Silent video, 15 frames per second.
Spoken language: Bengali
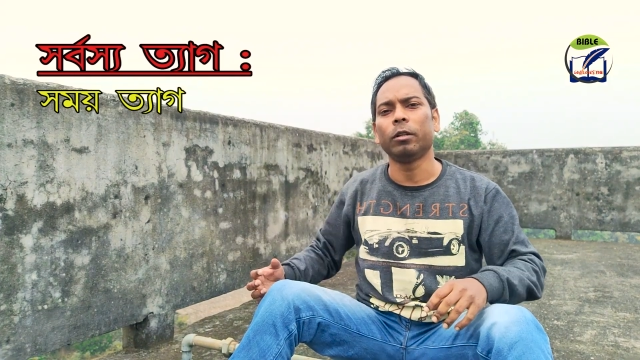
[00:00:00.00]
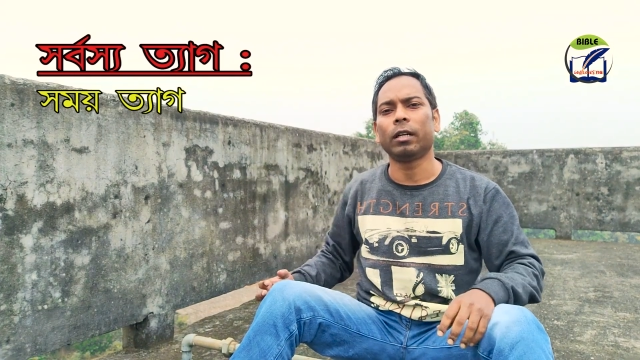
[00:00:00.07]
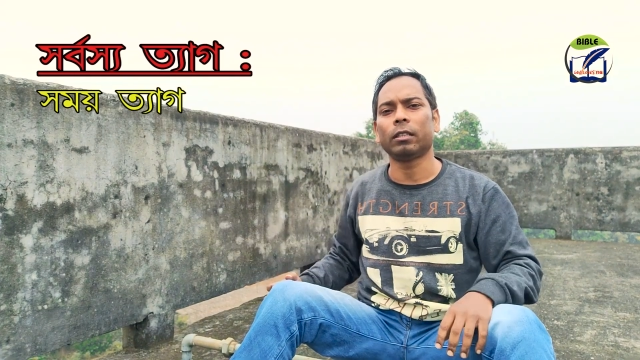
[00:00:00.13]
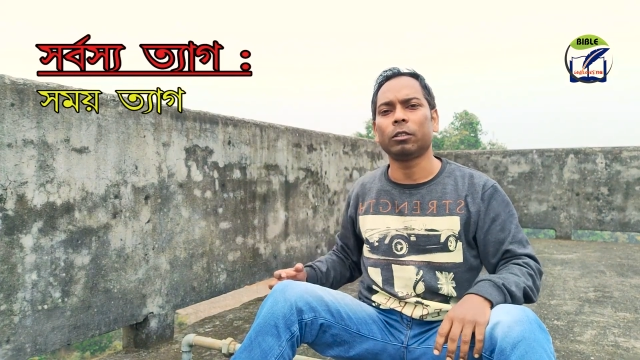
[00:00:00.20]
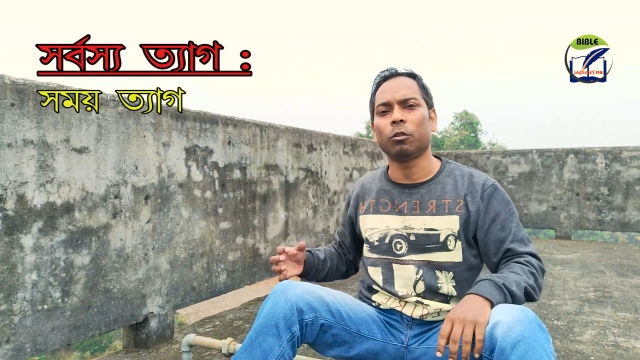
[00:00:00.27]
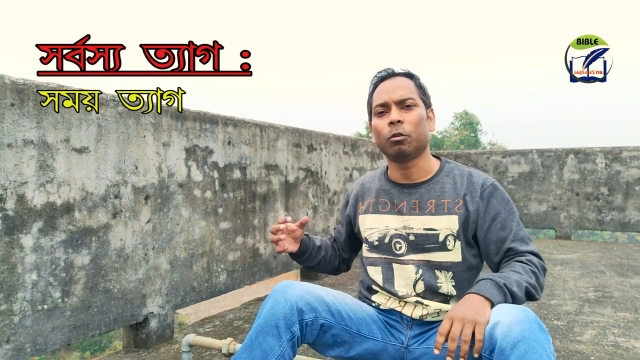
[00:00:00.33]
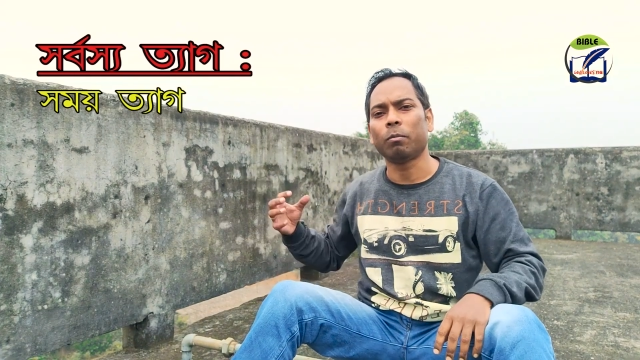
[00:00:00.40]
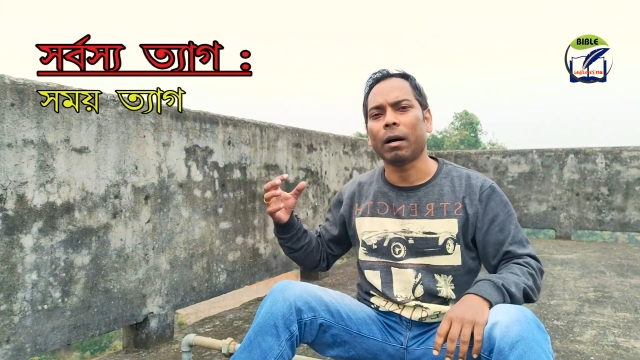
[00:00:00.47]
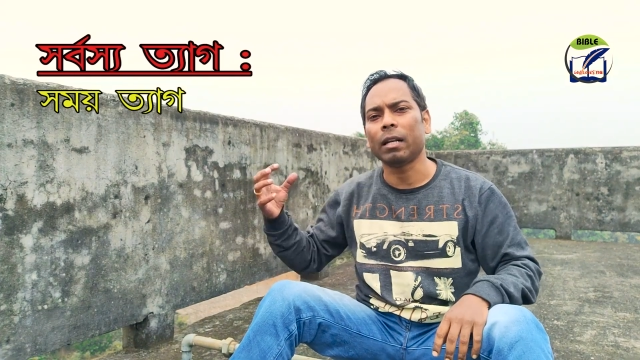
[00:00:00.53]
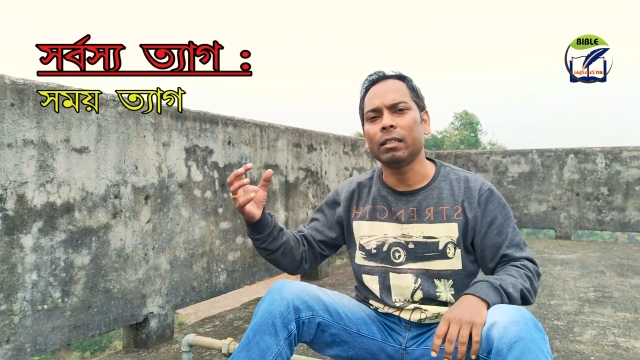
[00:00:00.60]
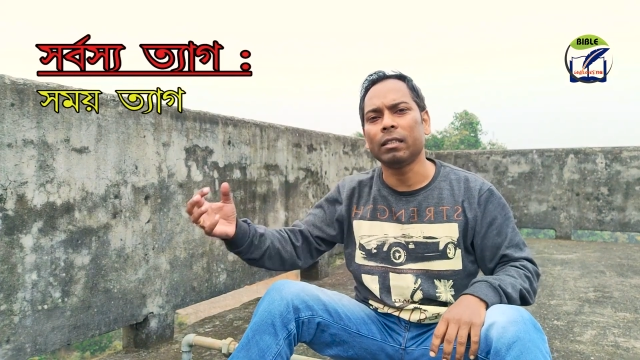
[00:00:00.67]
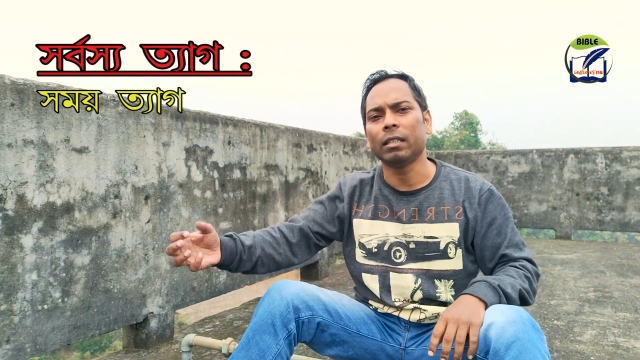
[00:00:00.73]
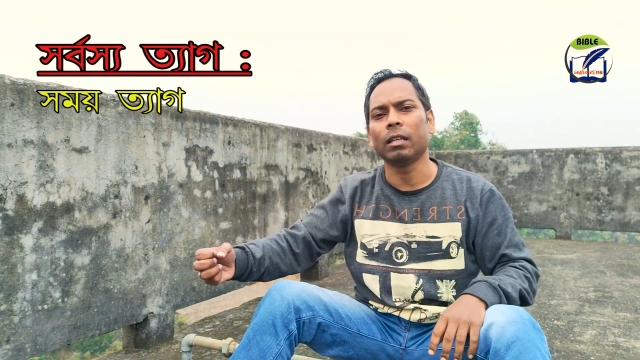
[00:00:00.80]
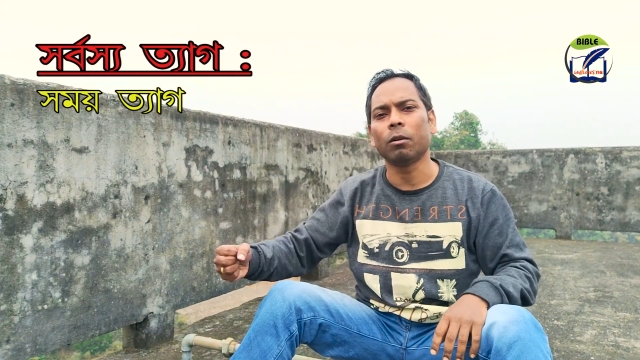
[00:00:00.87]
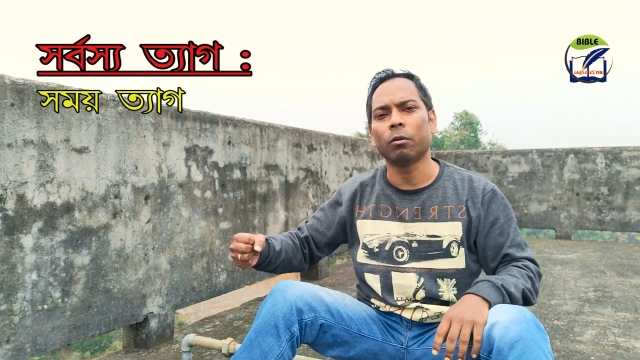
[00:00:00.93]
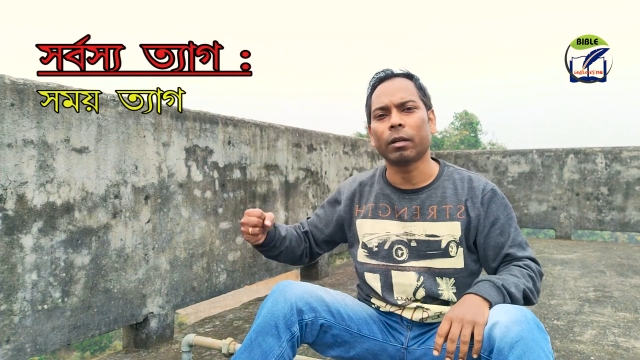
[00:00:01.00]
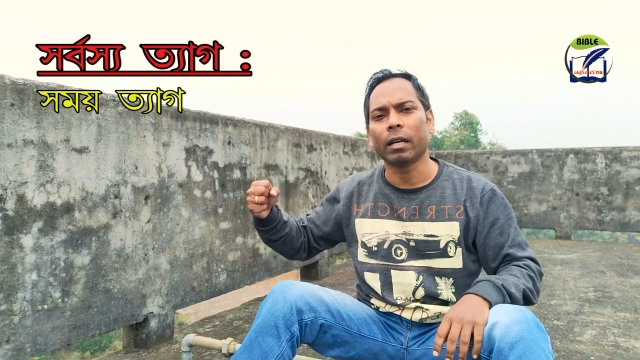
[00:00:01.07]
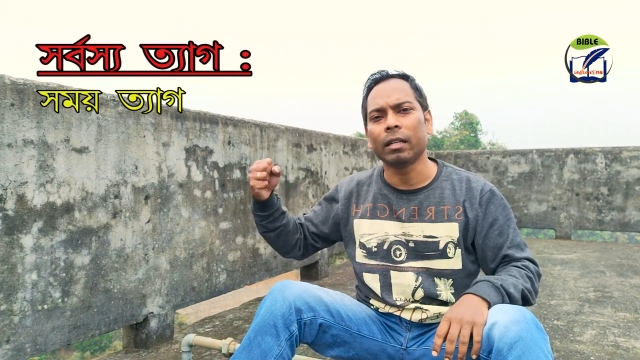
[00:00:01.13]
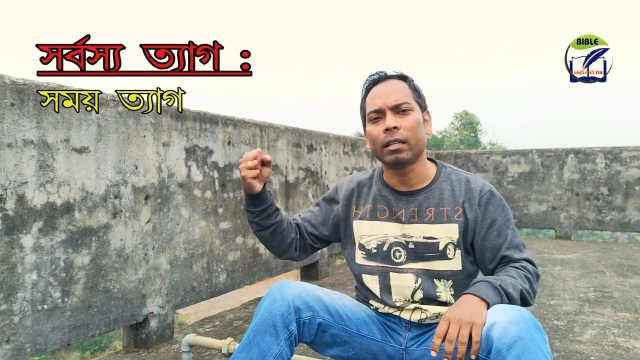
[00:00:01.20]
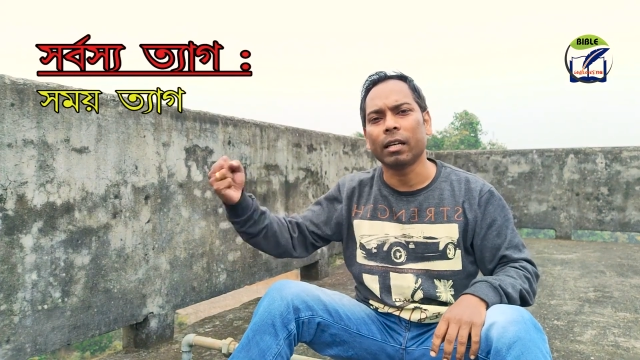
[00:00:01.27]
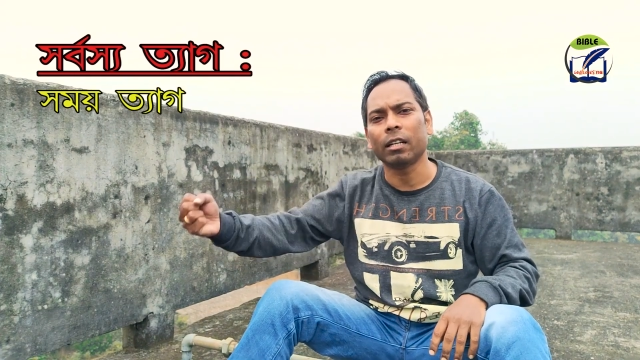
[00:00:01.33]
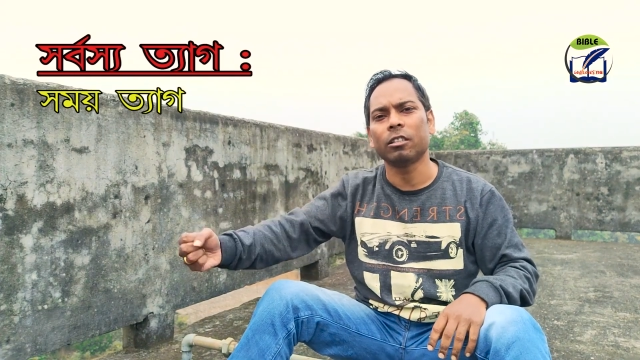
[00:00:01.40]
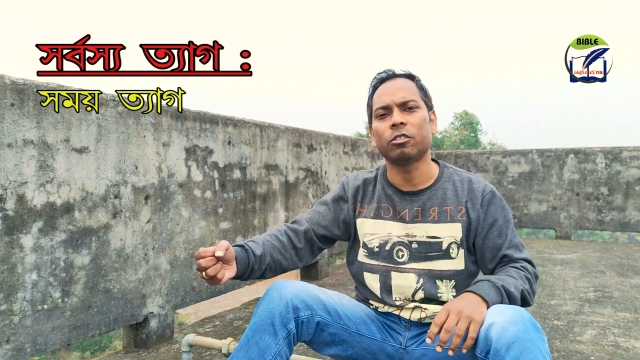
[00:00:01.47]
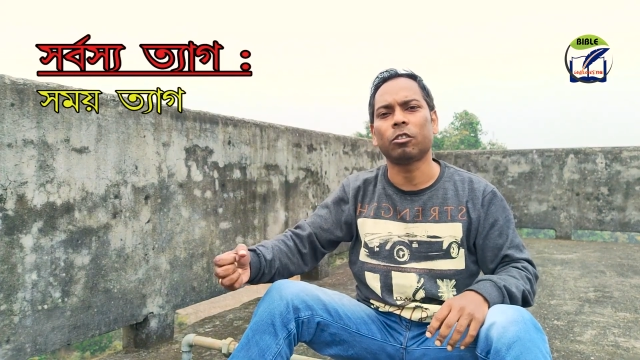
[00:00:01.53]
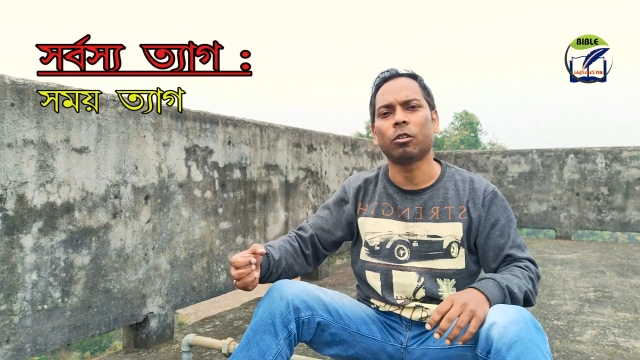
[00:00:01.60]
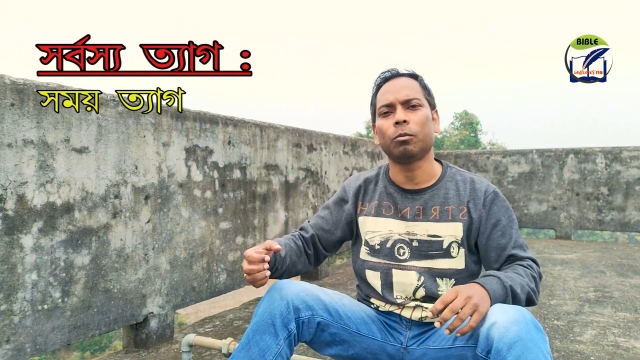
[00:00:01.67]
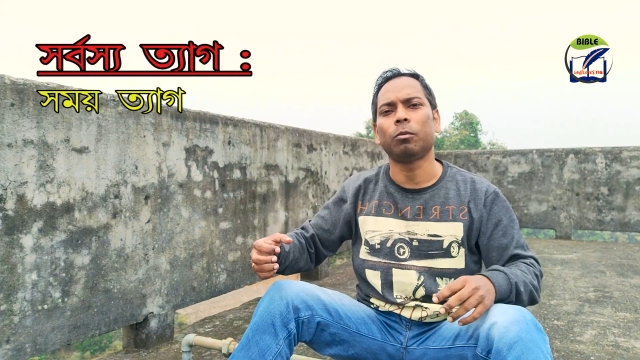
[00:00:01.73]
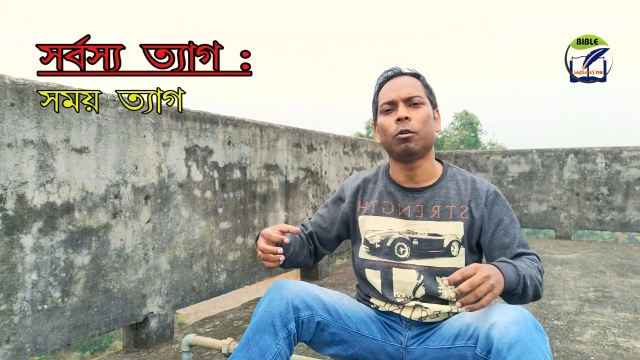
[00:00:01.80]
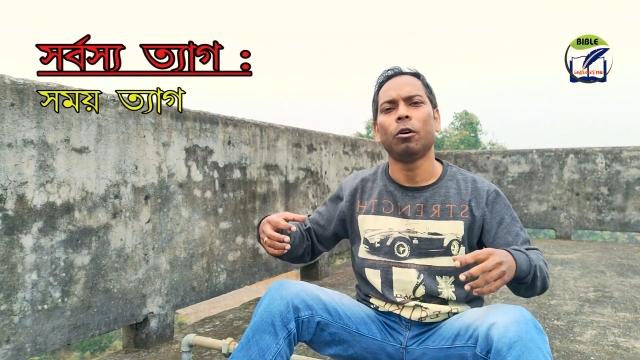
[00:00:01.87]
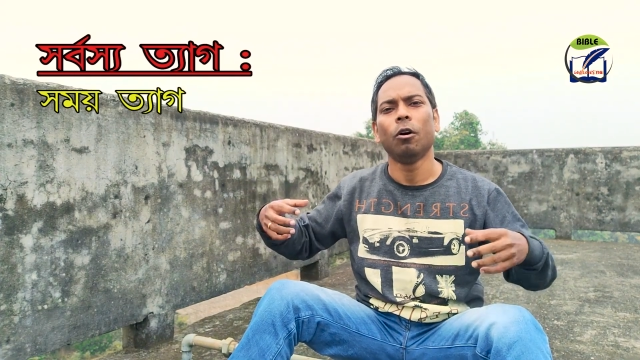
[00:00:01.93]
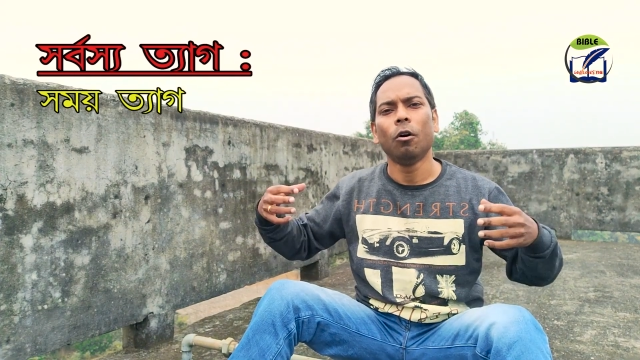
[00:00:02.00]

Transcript: হয়ে আছে ওর বাড়িতে গিয়ে ওকে এনকারেজ করব